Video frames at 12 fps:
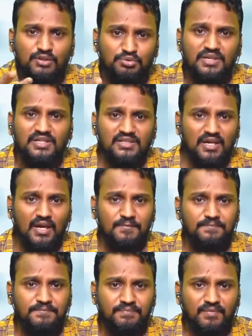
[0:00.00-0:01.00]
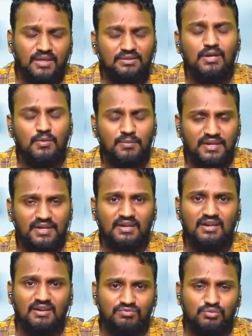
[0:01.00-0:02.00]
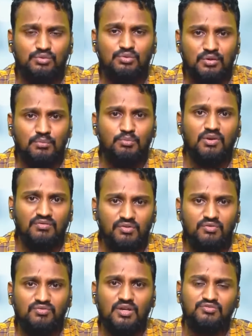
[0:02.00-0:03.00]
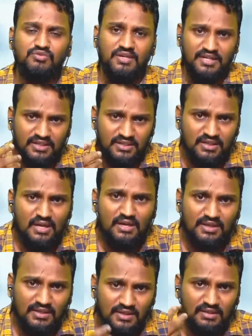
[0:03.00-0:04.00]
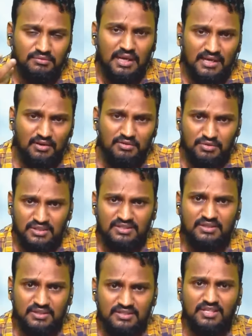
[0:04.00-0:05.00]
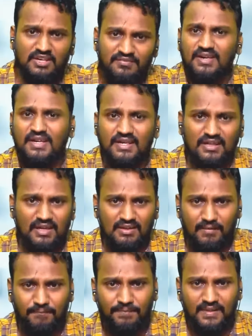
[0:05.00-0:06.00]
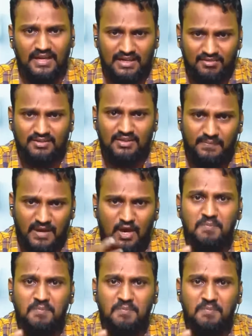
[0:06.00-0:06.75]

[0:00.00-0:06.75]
உஃபி அதை கவனிக்கும் போது எனக்கு இது மறக்கடிக்கப்பட்டு விட்டது அது உயர்த்தப்பட்டு விட்டதுங்கிறாங்க ஃபருஃபியாத் அல்லாஹ்ட்டிருந்து தான் சொல்லப்படுது